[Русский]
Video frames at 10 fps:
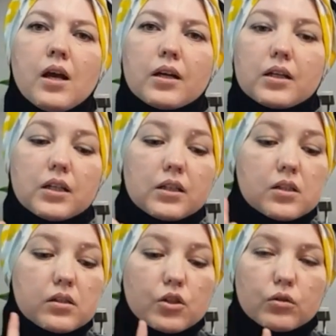когда они
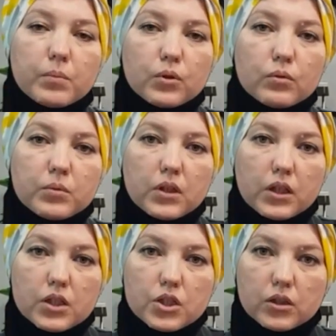слышат подобные
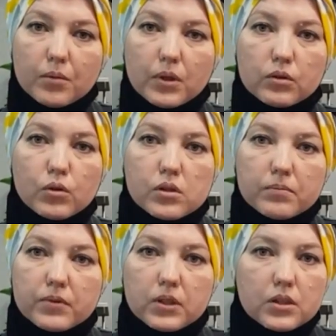речи там, от
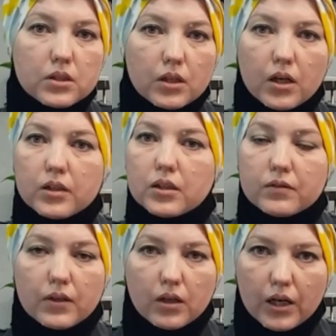гособвинителя, от
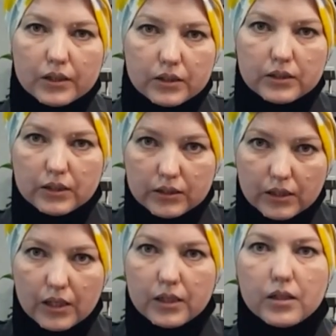адвоката и так
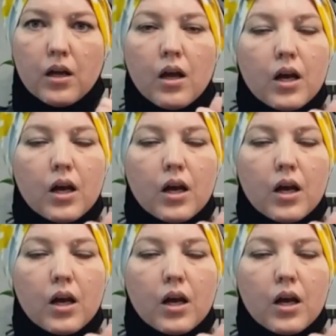далее,